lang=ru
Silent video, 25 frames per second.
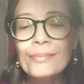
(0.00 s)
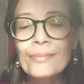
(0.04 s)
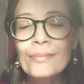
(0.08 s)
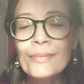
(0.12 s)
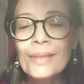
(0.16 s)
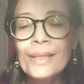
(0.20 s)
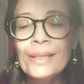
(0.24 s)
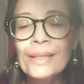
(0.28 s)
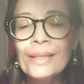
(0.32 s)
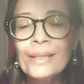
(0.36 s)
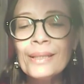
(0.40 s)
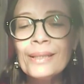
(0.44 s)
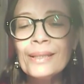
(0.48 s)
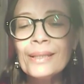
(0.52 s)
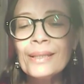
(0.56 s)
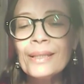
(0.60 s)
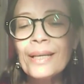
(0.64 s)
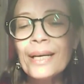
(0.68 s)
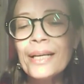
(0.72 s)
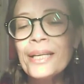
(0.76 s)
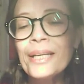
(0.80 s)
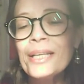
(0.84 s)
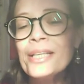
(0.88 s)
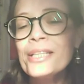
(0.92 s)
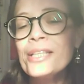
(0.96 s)
э,
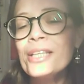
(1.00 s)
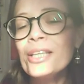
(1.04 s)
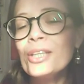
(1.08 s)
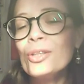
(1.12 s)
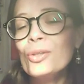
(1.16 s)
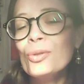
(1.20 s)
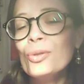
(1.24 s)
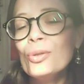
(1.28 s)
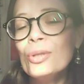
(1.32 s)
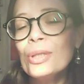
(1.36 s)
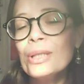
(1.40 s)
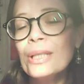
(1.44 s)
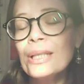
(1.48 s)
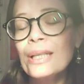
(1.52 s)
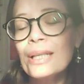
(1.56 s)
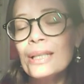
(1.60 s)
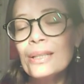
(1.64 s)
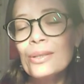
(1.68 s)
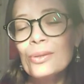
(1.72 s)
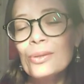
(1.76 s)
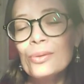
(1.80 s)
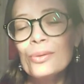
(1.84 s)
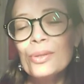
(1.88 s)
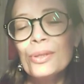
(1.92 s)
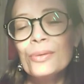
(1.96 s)
корейский доктор,
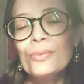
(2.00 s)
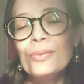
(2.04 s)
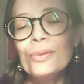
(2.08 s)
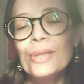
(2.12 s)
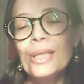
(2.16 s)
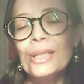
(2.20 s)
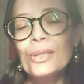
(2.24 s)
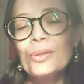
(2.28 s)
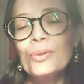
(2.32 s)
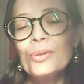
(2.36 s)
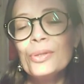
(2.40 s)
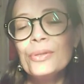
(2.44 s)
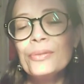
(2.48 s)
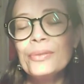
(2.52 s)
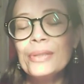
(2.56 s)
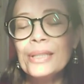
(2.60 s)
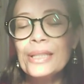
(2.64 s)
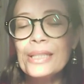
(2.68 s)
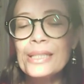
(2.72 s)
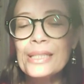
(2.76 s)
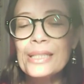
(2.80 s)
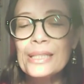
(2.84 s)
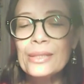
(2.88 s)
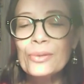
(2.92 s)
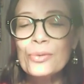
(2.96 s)
который, которого
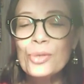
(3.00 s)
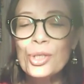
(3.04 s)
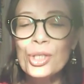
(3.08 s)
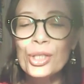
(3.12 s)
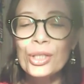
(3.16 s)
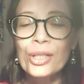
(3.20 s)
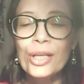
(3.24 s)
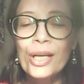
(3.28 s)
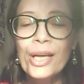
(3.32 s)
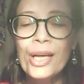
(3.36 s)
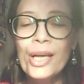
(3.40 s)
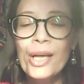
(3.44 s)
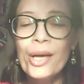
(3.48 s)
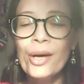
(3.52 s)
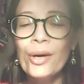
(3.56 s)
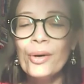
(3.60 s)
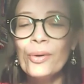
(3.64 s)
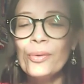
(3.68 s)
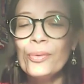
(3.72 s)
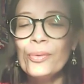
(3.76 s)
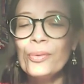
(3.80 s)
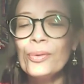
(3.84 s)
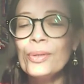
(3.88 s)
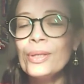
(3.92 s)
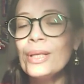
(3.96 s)
я слушала,
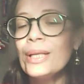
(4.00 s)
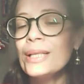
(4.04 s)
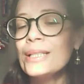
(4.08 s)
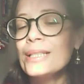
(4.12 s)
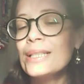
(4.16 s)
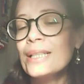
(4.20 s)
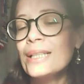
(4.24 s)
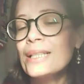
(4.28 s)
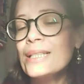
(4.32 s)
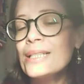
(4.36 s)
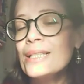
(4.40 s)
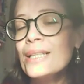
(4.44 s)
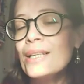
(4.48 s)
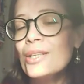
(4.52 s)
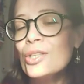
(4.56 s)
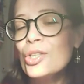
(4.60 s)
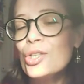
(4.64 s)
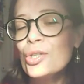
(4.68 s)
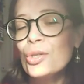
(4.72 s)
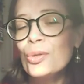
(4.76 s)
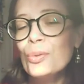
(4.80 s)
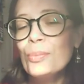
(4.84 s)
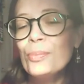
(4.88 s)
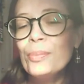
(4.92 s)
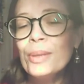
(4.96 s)
он сказал,
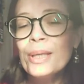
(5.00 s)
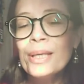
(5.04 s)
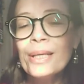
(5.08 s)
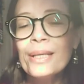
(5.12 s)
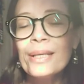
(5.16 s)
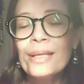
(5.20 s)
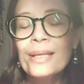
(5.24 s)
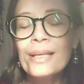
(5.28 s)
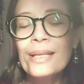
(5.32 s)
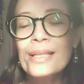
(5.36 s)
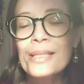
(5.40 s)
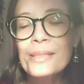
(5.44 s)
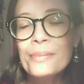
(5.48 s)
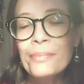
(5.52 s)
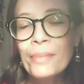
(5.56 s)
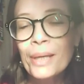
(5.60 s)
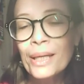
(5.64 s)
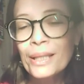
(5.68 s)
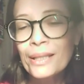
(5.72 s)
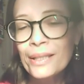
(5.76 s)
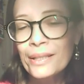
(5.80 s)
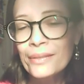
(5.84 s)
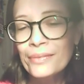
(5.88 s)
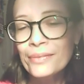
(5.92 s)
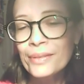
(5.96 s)
что мы
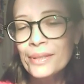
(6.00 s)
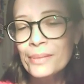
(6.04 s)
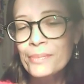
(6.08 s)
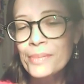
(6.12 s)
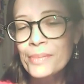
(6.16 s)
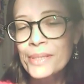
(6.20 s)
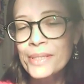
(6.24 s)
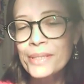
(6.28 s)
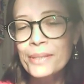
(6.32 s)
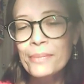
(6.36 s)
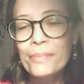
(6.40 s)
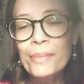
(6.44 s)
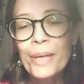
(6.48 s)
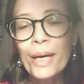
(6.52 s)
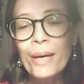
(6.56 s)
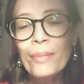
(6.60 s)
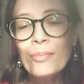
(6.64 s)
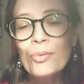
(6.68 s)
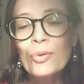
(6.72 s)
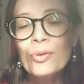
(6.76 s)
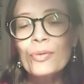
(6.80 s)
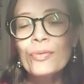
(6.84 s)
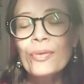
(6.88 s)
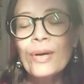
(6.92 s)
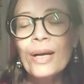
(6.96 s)
рассматриваем себя
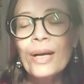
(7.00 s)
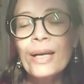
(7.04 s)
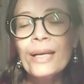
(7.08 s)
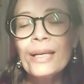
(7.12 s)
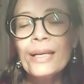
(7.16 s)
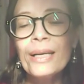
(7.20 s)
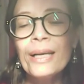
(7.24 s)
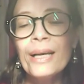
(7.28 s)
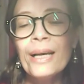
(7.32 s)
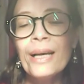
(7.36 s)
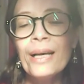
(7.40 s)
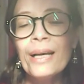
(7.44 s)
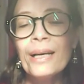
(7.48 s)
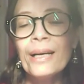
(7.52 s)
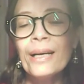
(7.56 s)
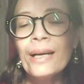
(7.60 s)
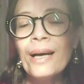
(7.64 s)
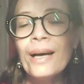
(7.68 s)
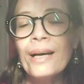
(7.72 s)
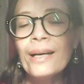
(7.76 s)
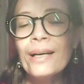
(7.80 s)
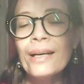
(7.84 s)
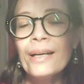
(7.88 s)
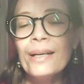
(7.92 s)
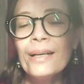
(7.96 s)
буквально
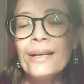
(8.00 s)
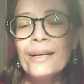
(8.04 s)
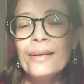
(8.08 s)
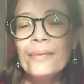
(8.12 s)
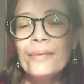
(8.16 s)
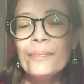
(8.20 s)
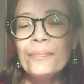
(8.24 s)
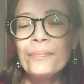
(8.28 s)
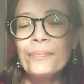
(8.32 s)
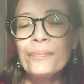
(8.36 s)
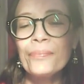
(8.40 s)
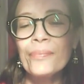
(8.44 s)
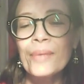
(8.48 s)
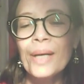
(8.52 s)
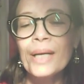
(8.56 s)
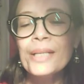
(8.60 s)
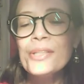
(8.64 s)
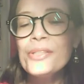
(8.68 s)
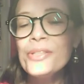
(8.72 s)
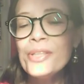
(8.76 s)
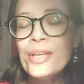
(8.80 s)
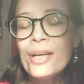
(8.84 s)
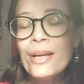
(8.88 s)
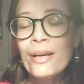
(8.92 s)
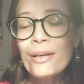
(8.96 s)
как
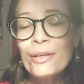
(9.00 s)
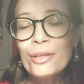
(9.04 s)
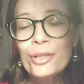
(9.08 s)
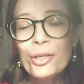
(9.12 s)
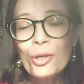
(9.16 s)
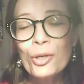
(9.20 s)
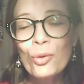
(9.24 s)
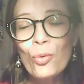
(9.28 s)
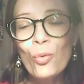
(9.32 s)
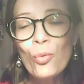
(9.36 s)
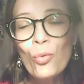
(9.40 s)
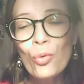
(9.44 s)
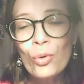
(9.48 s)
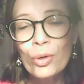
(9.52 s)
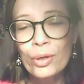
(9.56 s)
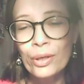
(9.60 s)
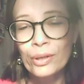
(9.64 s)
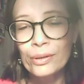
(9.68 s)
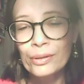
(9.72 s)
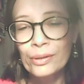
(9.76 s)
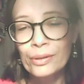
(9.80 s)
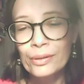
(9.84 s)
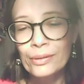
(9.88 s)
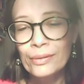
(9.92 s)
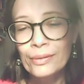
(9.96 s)
отдельные
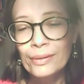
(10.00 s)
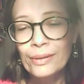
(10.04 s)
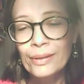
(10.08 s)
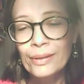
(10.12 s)
органы.